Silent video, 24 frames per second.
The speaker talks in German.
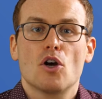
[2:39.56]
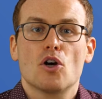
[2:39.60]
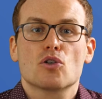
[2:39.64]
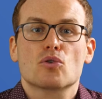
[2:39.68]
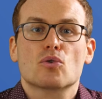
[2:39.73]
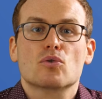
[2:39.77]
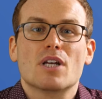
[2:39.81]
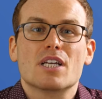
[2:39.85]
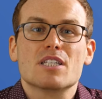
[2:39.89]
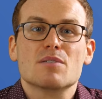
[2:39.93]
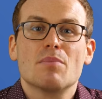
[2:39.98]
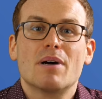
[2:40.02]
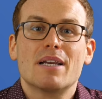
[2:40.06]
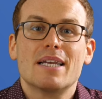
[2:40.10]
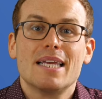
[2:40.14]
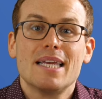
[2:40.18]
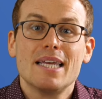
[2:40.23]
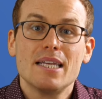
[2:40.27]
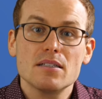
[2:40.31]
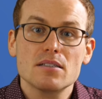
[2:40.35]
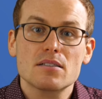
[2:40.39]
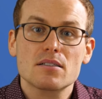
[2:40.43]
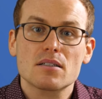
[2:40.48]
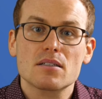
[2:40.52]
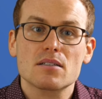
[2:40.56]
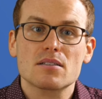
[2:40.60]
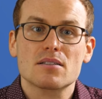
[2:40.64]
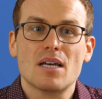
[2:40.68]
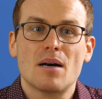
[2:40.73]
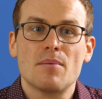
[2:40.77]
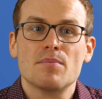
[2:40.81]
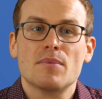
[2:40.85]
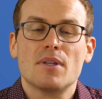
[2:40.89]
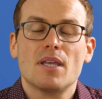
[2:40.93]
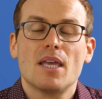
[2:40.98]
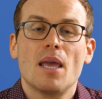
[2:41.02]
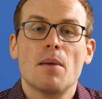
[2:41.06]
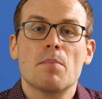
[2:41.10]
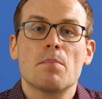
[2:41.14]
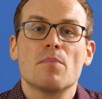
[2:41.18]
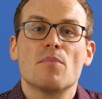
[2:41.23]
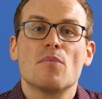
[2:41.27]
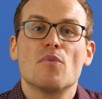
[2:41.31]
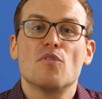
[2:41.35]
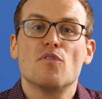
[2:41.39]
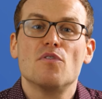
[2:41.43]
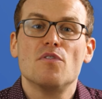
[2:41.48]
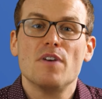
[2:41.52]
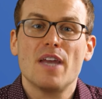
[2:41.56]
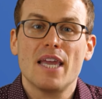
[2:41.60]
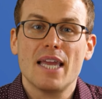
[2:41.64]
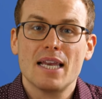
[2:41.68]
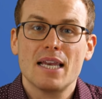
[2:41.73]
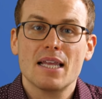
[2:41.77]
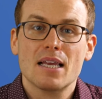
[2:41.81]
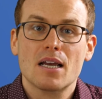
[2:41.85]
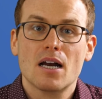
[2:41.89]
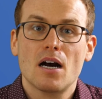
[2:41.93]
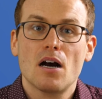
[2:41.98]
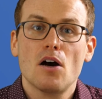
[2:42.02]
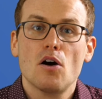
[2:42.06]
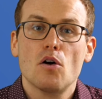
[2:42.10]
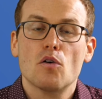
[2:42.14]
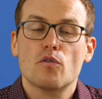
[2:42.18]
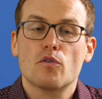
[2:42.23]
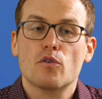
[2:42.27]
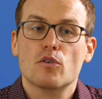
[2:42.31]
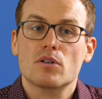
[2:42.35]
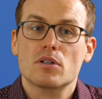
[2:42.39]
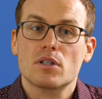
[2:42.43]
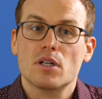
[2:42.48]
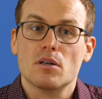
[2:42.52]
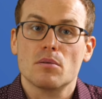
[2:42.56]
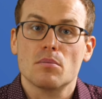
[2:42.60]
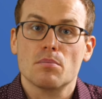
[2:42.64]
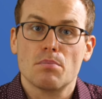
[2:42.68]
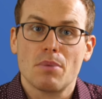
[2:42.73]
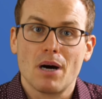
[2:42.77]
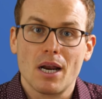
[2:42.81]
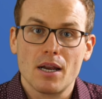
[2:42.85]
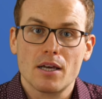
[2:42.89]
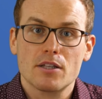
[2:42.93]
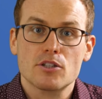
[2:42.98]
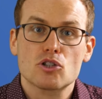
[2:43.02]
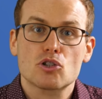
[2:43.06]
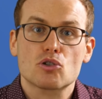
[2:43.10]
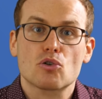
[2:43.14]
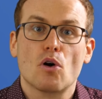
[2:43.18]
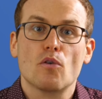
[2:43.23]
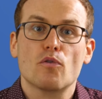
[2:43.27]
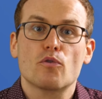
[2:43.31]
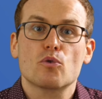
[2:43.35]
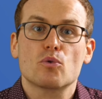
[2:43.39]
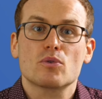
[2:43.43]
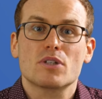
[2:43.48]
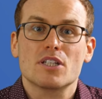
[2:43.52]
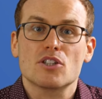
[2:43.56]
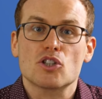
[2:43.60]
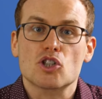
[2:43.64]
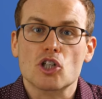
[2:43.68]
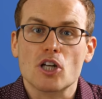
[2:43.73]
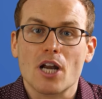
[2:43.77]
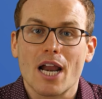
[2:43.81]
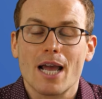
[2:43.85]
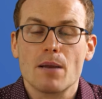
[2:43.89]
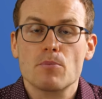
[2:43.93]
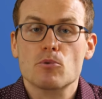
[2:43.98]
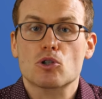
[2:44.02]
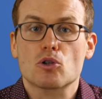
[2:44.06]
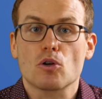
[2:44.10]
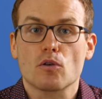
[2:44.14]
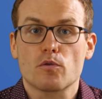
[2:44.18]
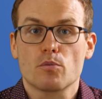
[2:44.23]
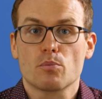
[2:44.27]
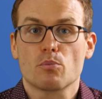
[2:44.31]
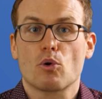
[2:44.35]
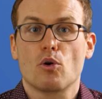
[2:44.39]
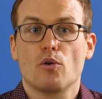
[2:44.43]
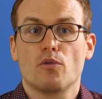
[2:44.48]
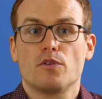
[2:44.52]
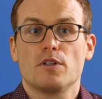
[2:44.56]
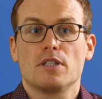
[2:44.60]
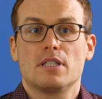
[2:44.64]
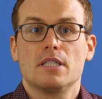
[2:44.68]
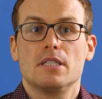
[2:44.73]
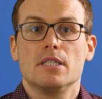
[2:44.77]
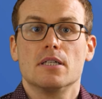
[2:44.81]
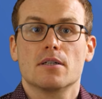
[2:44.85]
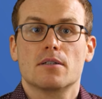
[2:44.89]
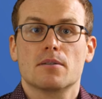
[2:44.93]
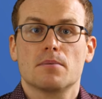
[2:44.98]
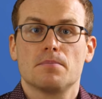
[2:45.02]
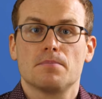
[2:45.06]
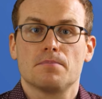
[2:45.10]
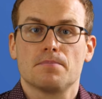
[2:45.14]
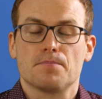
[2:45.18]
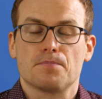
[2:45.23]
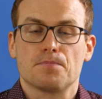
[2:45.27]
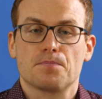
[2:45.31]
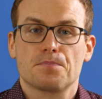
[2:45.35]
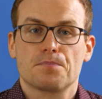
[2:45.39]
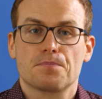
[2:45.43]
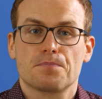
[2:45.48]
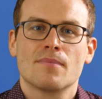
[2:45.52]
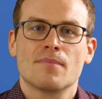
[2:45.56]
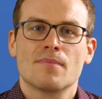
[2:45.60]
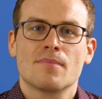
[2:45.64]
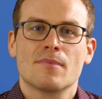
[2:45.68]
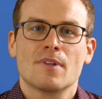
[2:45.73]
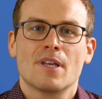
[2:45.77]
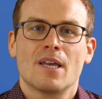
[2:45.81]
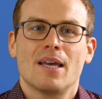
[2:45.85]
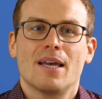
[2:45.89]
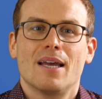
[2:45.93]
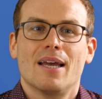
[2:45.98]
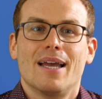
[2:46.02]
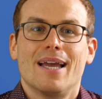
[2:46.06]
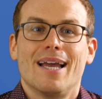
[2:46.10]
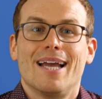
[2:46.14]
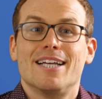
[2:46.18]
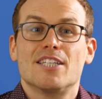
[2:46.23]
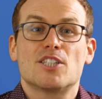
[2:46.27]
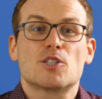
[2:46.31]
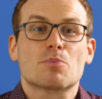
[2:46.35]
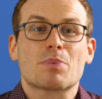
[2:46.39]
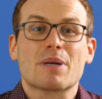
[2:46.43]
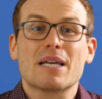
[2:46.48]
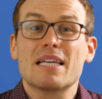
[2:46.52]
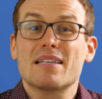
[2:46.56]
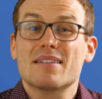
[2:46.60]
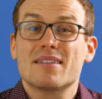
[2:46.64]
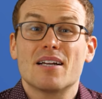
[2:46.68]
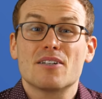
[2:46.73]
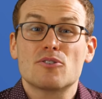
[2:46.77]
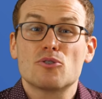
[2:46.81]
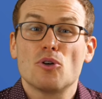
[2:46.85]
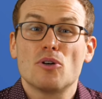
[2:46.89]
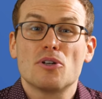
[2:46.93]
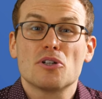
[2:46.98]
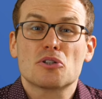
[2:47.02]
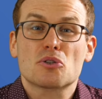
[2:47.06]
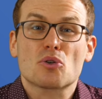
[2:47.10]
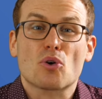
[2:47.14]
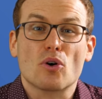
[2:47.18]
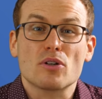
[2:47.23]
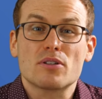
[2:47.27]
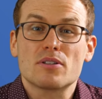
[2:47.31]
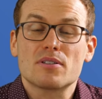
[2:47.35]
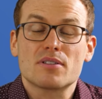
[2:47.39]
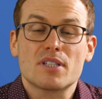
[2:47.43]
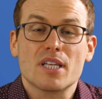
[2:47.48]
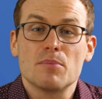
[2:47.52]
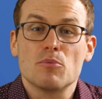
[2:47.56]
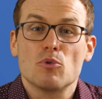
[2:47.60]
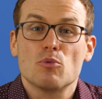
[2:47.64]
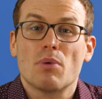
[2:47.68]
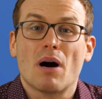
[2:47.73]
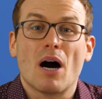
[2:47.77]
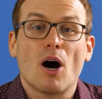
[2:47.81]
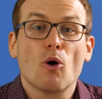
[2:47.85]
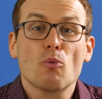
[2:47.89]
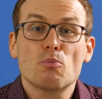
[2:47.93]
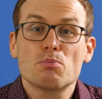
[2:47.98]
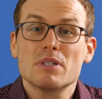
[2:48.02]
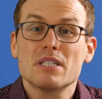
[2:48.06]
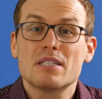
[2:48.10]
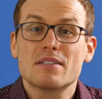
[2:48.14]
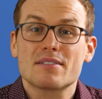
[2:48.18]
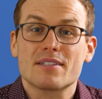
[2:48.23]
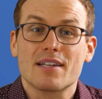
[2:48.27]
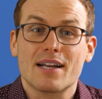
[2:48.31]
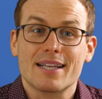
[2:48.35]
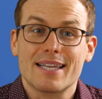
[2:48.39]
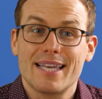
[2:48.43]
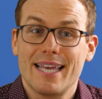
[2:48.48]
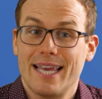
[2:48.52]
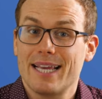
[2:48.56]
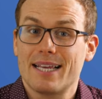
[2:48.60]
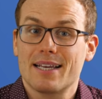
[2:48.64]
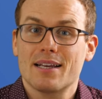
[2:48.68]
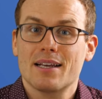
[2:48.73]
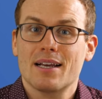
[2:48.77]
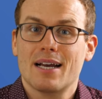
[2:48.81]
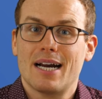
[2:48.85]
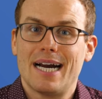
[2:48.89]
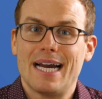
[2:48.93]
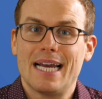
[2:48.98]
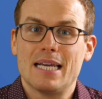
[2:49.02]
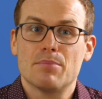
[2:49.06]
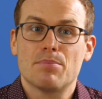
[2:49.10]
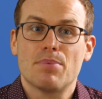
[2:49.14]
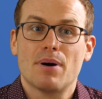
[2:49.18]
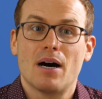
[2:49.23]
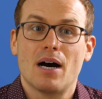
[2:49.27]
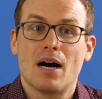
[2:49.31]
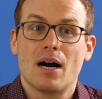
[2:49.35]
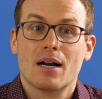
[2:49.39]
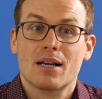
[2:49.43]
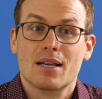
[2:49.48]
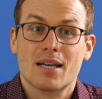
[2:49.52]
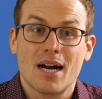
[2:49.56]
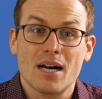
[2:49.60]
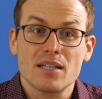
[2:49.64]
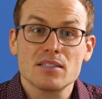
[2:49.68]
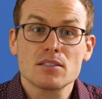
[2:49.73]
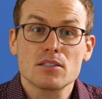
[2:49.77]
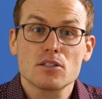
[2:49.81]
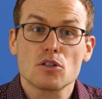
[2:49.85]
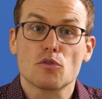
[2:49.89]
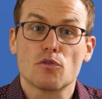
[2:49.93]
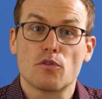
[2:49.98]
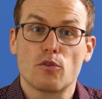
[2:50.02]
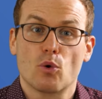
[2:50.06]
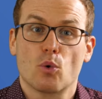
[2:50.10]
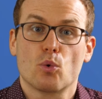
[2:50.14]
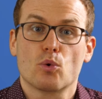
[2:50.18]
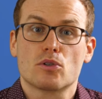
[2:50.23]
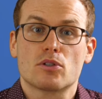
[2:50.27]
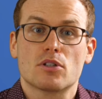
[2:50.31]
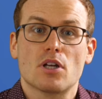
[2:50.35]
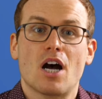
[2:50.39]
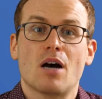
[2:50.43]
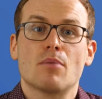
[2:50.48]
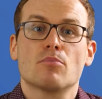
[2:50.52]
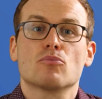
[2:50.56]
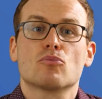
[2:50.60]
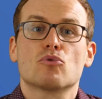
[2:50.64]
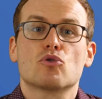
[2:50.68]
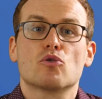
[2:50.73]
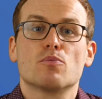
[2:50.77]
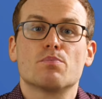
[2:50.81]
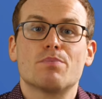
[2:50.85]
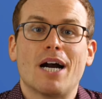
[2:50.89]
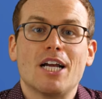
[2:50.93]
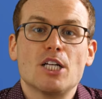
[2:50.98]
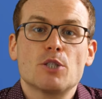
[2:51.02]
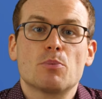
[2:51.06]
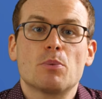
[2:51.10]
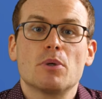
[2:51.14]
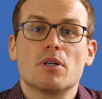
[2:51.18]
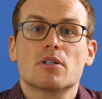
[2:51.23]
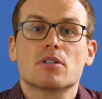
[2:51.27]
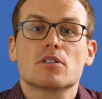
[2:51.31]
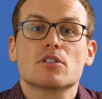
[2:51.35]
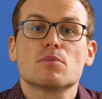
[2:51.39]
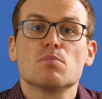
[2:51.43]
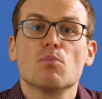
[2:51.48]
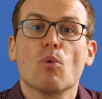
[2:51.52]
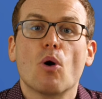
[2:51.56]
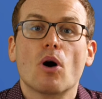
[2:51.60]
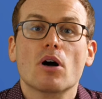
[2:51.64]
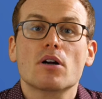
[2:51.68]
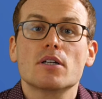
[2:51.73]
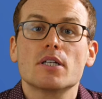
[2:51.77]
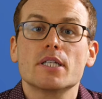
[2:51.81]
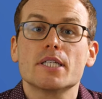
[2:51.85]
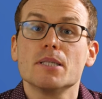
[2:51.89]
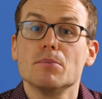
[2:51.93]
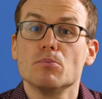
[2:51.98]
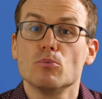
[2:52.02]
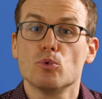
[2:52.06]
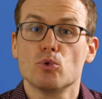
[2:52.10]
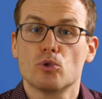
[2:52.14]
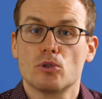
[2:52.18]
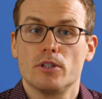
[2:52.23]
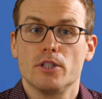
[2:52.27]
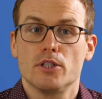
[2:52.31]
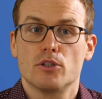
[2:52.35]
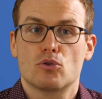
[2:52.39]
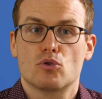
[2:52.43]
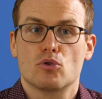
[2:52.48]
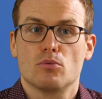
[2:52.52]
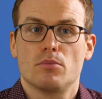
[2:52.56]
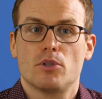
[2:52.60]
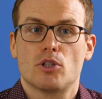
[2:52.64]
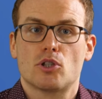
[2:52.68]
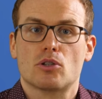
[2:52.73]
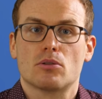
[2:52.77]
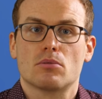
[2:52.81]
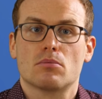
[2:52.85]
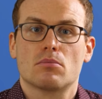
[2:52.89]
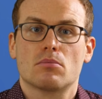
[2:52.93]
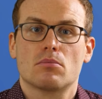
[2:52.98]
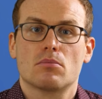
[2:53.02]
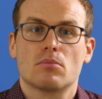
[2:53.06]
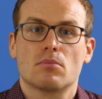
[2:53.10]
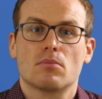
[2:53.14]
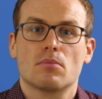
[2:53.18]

sodass man insgesamt eben weniger von den Ballaststoffen und den Schleimstoffen profitiert. Es spricht natürlich trotzdem überhaupt nichts dagegen, ein paar ganze Flohsamen zum Beispiel in das morgendliche Müsli zu mischen.